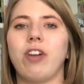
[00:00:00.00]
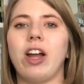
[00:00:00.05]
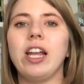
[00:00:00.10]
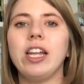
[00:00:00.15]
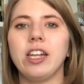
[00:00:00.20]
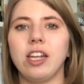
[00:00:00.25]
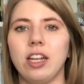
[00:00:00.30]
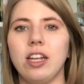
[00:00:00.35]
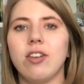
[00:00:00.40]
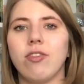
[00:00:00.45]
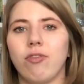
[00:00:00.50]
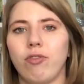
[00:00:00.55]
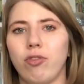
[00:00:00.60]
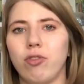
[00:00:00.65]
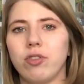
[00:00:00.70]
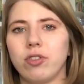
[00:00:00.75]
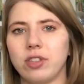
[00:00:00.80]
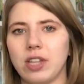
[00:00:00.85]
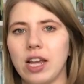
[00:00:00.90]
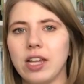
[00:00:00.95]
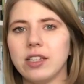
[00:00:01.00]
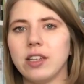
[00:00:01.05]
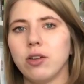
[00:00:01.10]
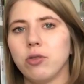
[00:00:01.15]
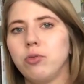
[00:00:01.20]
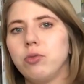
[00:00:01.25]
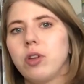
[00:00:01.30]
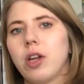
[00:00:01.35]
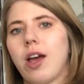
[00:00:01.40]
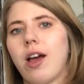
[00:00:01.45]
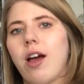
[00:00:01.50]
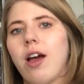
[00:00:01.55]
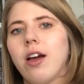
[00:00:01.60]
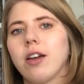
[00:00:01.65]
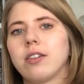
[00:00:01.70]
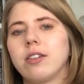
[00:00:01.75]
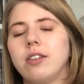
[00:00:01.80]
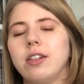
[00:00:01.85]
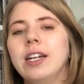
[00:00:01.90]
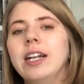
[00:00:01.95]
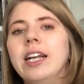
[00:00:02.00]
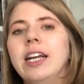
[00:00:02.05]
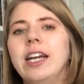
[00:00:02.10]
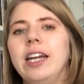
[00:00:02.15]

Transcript: weil ich ihn für sehr, sehr gut erachte,